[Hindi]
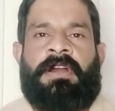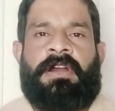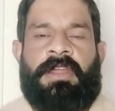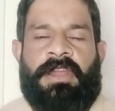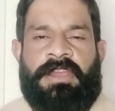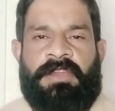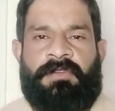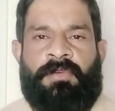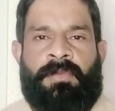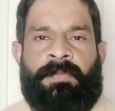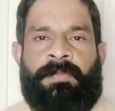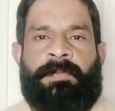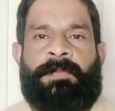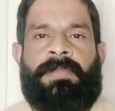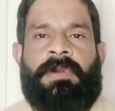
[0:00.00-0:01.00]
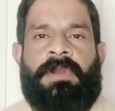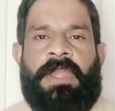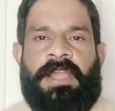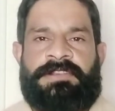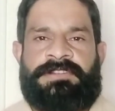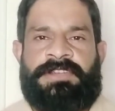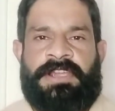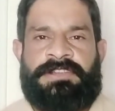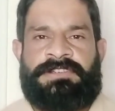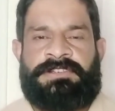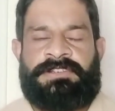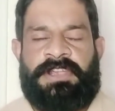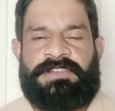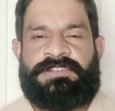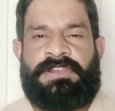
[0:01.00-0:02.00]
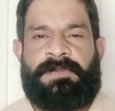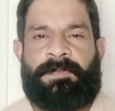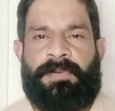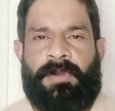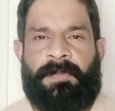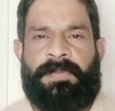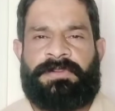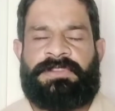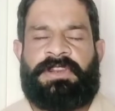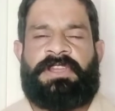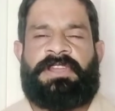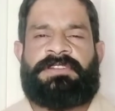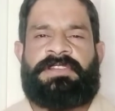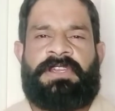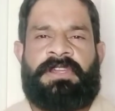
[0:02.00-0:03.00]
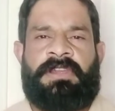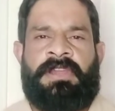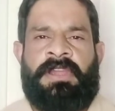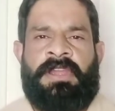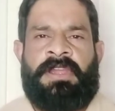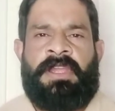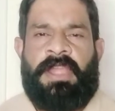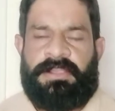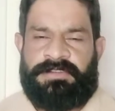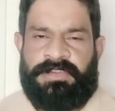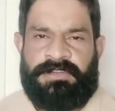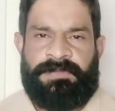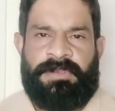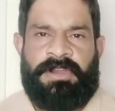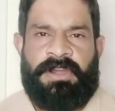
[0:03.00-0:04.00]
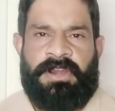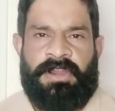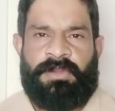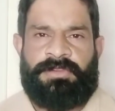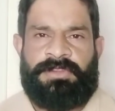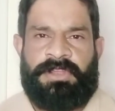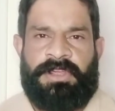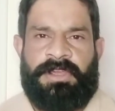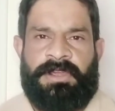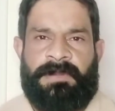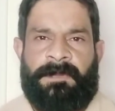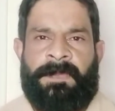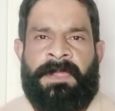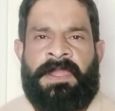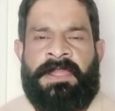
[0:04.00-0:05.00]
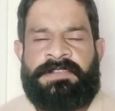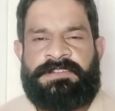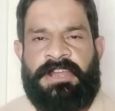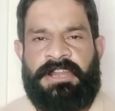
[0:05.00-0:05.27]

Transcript: हालांकि वो एक्सरसाइज चेस्ट की प्रॉपर तरीके से एक्सरसाइज भी कर रहे होते हैं